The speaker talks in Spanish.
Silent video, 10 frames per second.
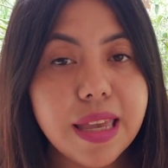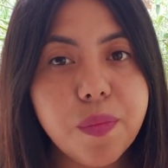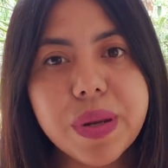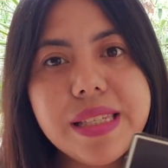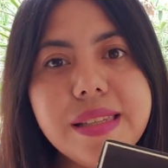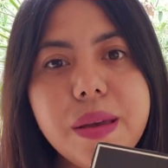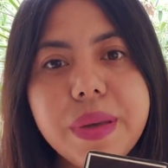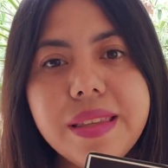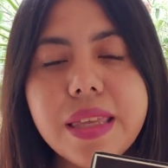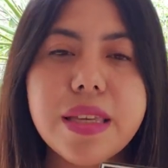Y
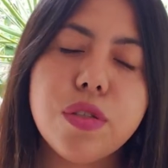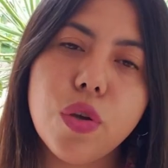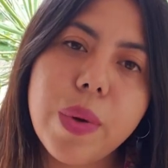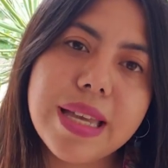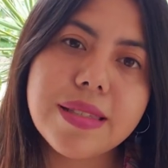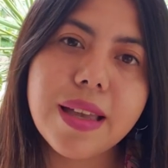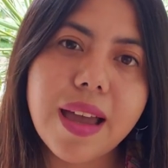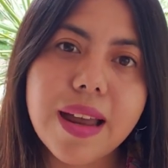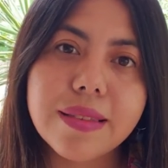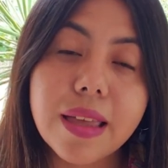precisamente de esto va
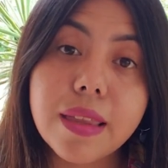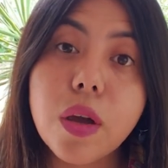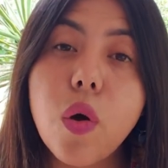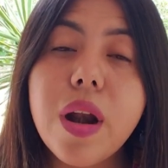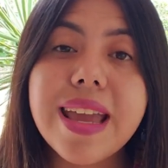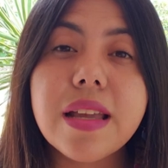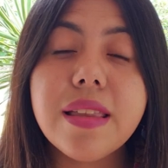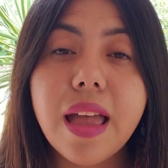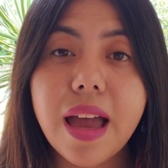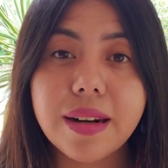esta carta, de
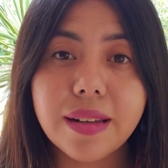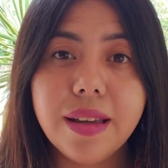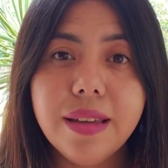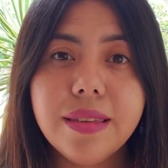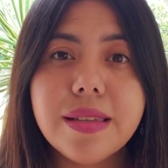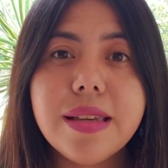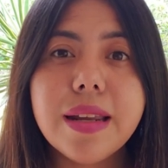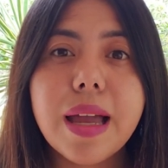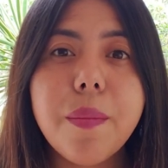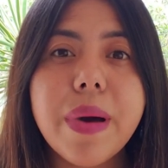conectar, de
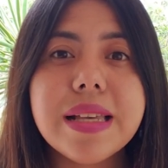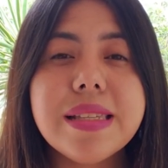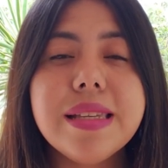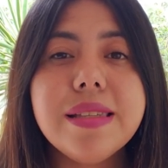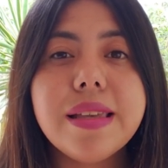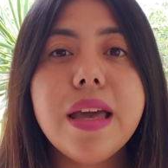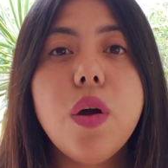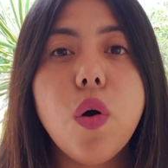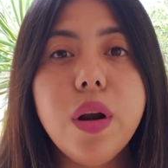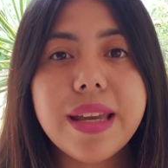ser capaces
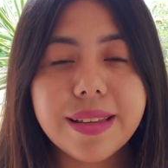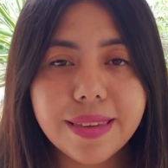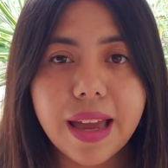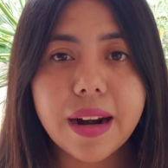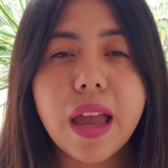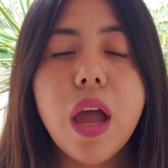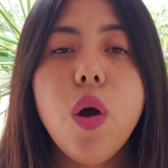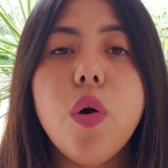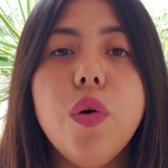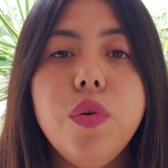de conectar
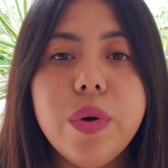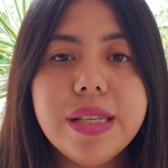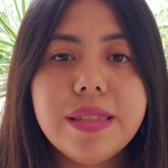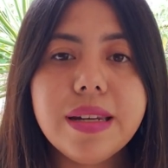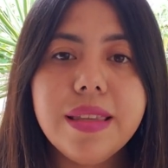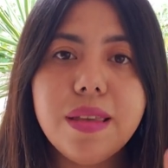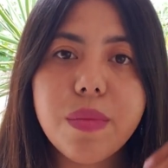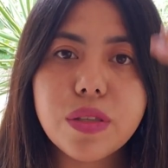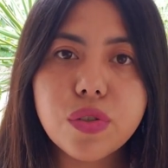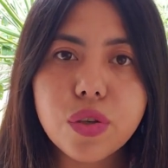con nuestra
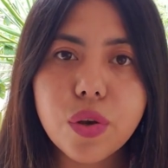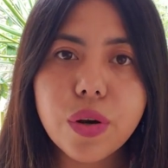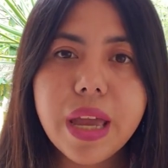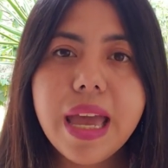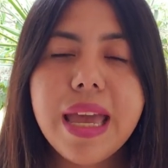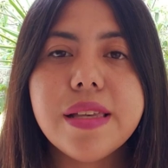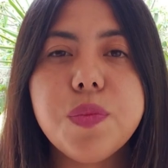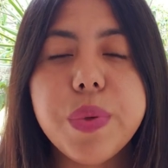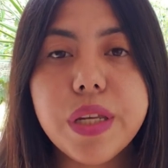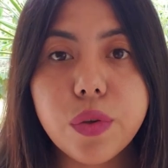dimensión
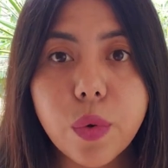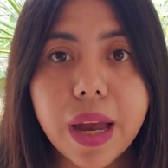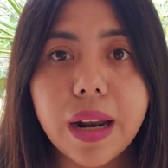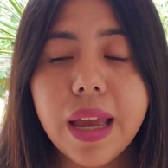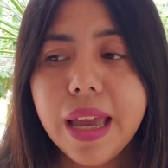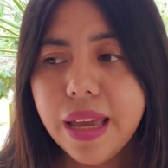espiritual.